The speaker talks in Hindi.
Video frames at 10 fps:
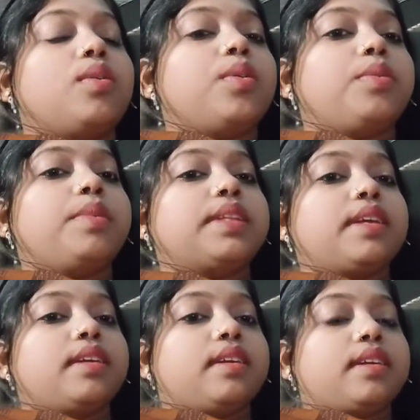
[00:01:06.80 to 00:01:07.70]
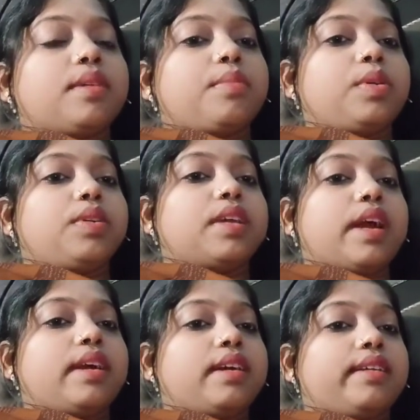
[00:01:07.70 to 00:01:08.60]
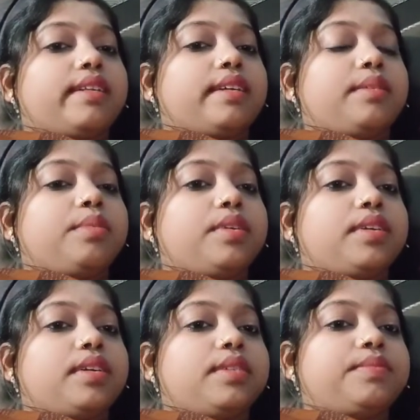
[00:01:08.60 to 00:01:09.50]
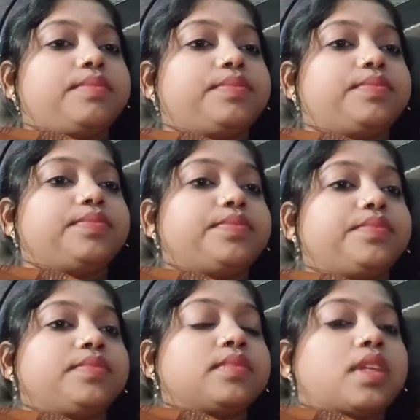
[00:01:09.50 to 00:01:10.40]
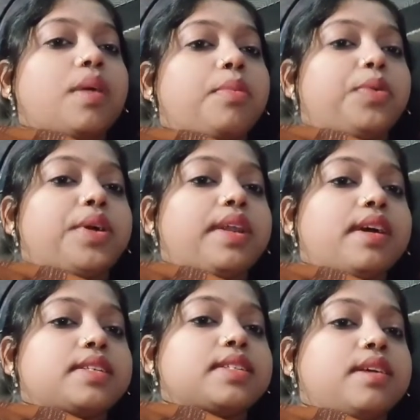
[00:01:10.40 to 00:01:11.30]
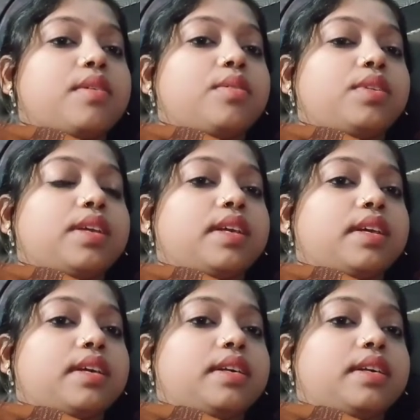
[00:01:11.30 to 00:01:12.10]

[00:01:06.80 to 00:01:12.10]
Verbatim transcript: और बताइए आप लोग क्या कर रहे हैं अभी आप लोग का नाश्ता हो गया